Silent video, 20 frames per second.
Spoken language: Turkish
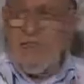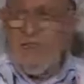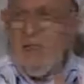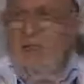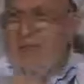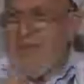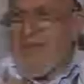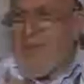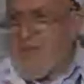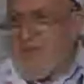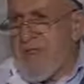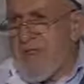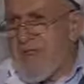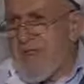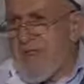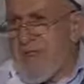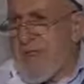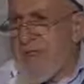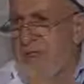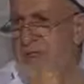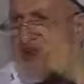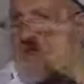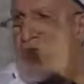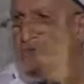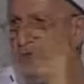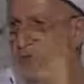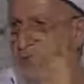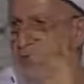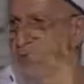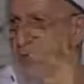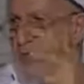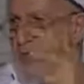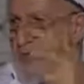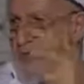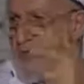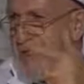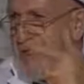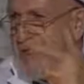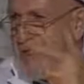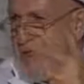Defininde bunu iki Uhud Dağı
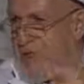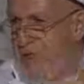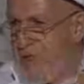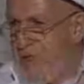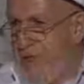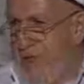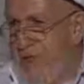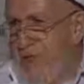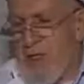alacaksın.